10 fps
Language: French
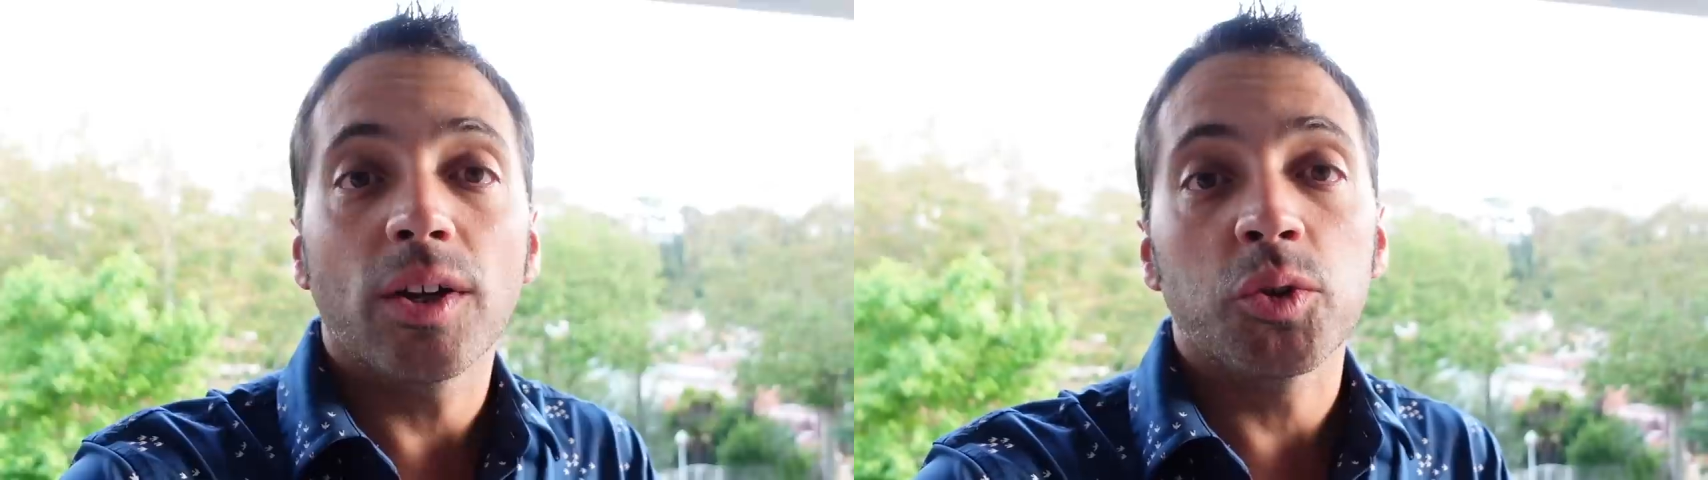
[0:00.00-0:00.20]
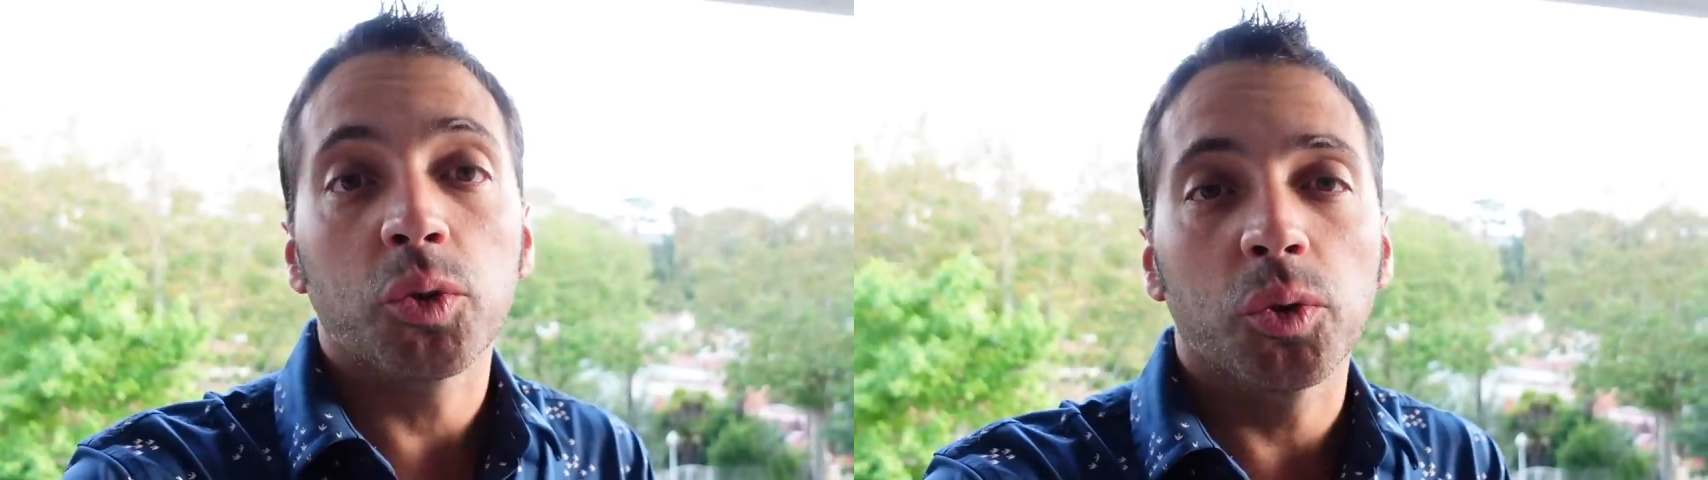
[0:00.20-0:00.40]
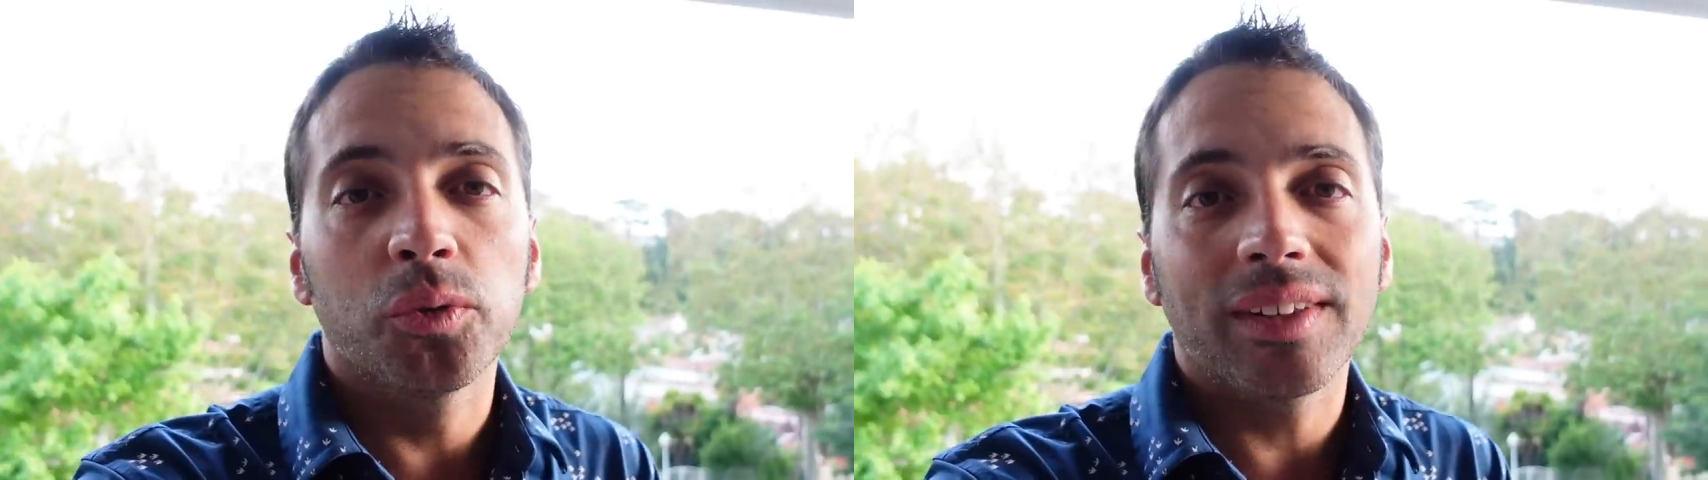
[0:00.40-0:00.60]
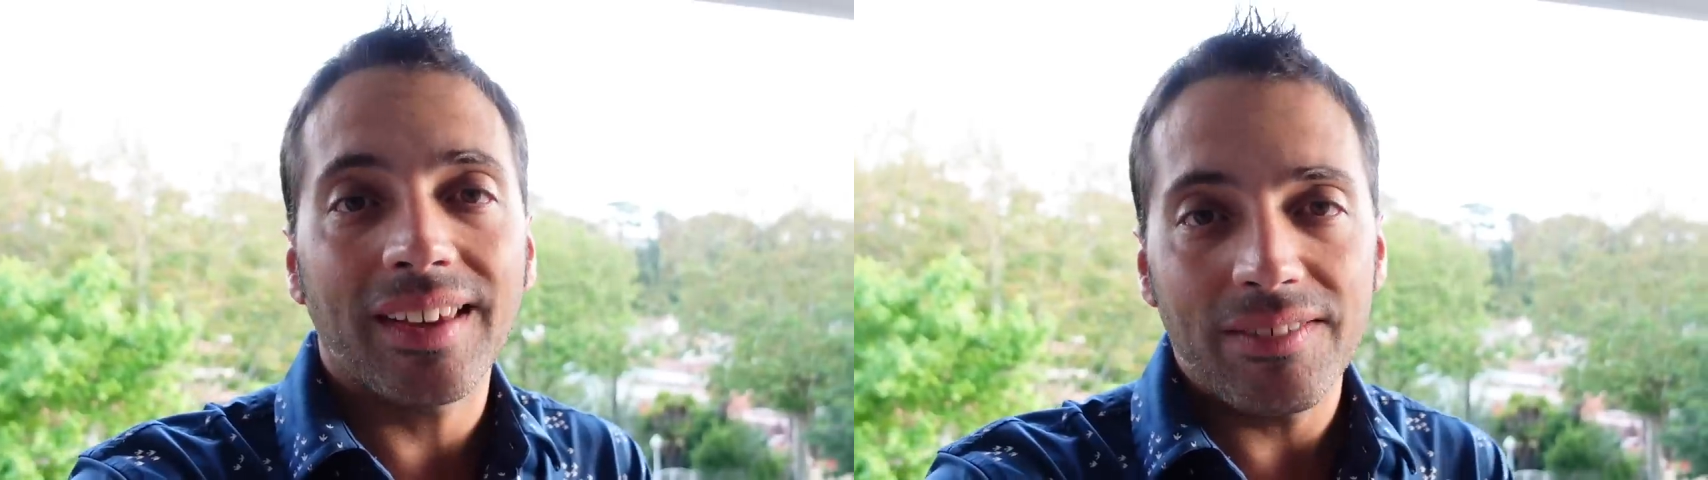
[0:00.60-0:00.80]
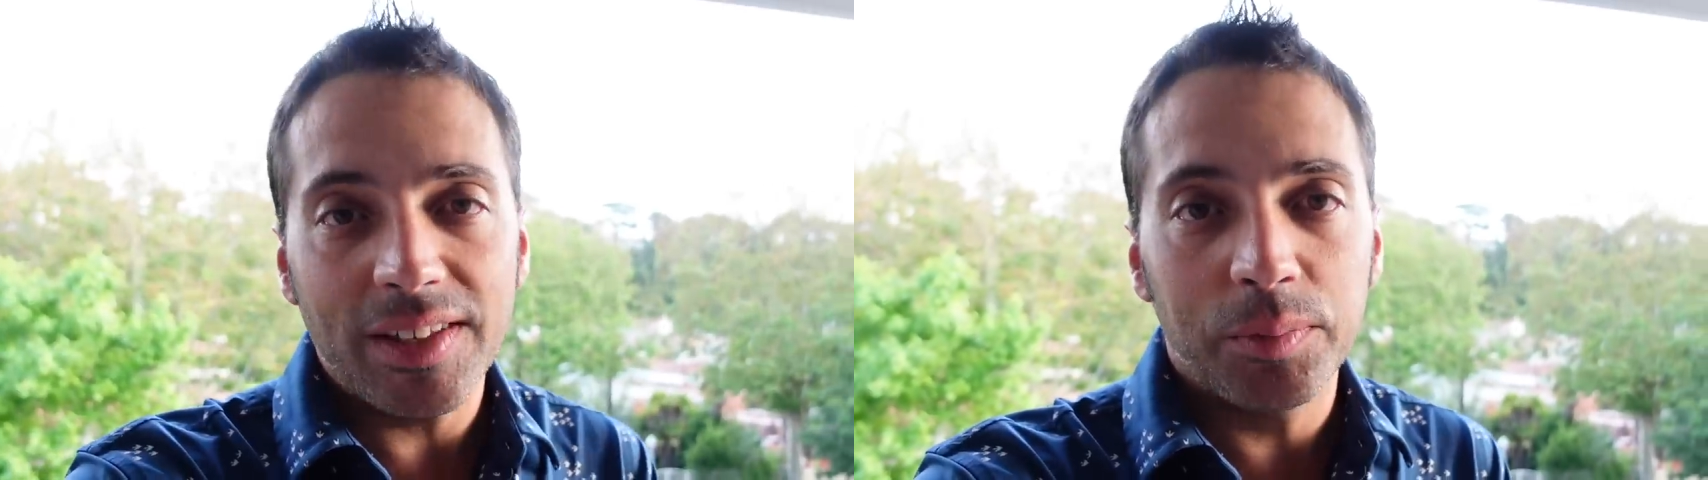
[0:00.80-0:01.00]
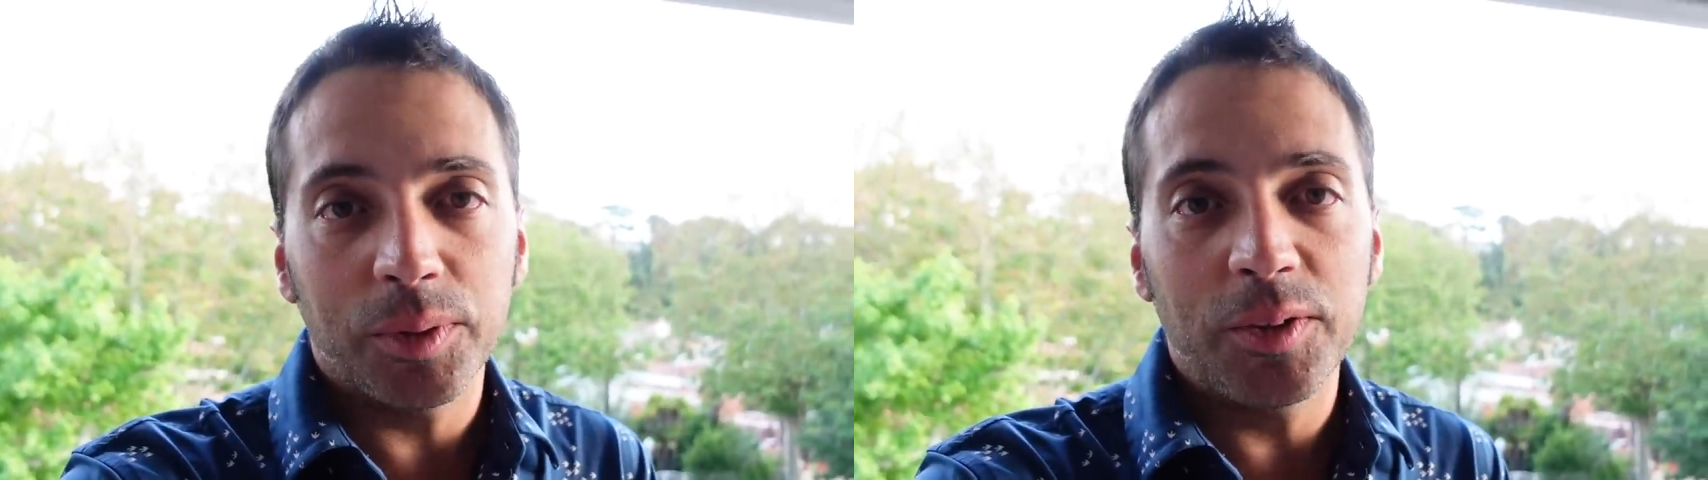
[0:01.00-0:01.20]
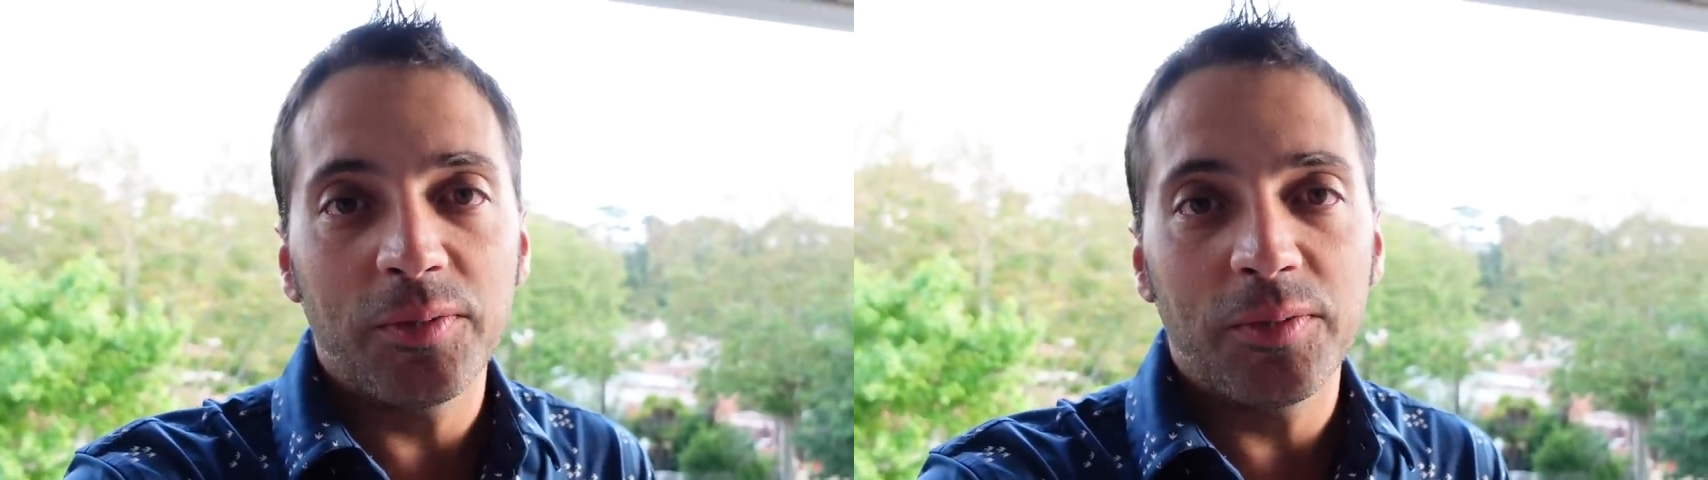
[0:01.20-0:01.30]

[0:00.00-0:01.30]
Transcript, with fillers: On se retrouve très vite pour des